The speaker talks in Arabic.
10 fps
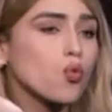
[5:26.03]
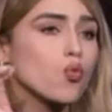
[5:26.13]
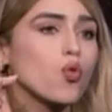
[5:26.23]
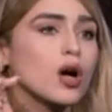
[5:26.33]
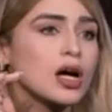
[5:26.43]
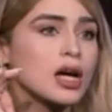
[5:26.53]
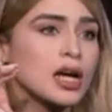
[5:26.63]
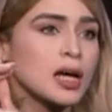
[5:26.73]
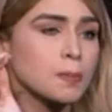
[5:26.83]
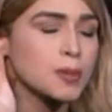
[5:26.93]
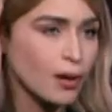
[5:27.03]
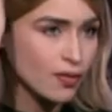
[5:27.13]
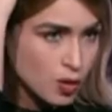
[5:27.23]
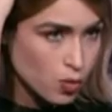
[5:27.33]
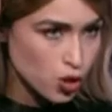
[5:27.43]

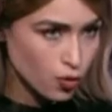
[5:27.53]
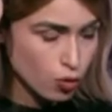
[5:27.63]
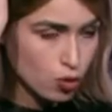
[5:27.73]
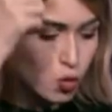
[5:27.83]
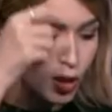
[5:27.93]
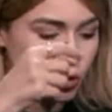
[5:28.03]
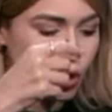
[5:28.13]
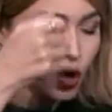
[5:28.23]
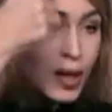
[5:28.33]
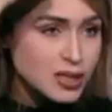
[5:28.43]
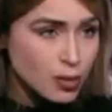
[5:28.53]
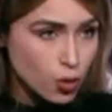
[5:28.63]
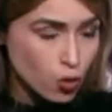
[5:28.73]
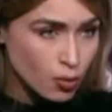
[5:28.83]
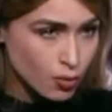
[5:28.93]
وبيبقى فيه مشط في النص وبعدين اروح لابسه
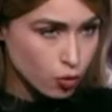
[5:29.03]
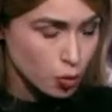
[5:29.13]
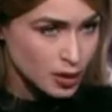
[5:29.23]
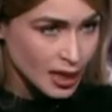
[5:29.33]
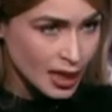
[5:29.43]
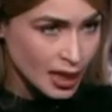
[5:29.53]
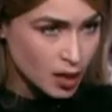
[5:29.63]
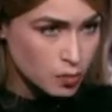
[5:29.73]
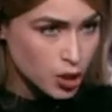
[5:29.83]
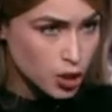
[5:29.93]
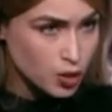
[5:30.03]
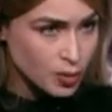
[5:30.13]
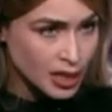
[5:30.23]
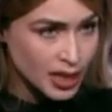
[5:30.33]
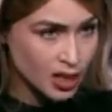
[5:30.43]
الباروكه من فوق مدخله المشط
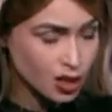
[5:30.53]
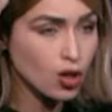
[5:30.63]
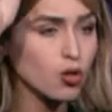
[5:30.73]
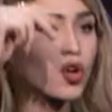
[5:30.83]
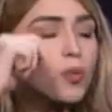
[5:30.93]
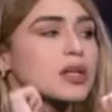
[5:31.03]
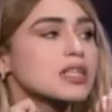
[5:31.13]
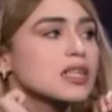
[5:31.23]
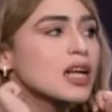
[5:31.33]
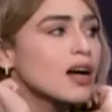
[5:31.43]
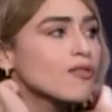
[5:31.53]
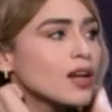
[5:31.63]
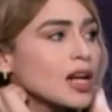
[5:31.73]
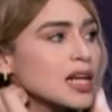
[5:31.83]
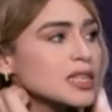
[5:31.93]
من هنا واروح منزله
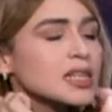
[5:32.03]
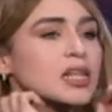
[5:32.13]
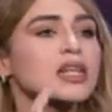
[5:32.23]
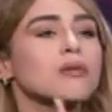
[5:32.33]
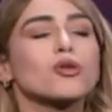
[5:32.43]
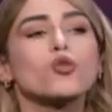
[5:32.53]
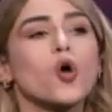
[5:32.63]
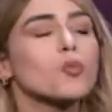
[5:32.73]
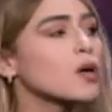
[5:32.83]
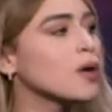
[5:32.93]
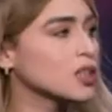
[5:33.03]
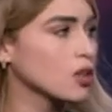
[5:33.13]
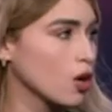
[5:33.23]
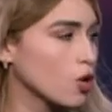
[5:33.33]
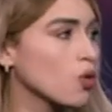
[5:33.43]
قافله الاستك كده الباروكه عمرها ما
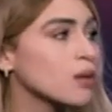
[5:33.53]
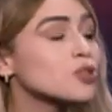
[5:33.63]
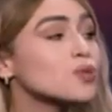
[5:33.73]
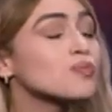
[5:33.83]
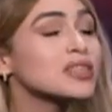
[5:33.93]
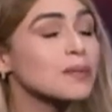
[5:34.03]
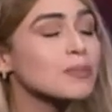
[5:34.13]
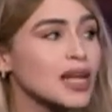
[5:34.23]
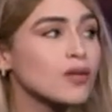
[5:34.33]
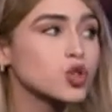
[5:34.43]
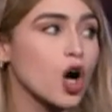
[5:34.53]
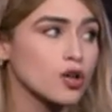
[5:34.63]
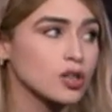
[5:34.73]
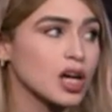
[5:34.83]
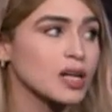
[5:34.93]
هتتحرك وانا مش مثبتاها في
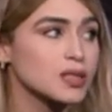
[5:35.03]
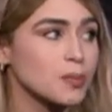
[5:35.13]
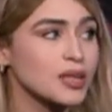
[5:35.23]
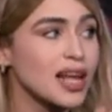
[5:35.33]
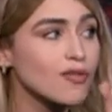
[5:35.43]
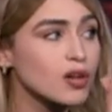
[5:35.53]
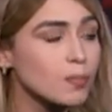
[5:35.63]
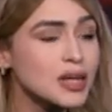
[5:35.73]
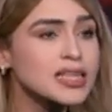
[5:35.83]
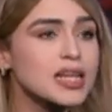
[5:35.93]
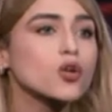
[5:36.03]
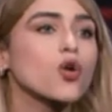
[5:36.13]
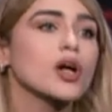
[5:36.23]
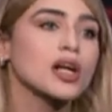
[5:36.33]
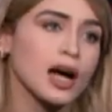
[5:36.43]
شعري انا مثبتاها في البنسه اللي
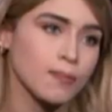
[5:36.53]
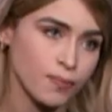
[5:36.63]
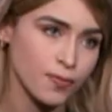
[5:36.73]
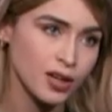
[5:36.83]
جوه الكعب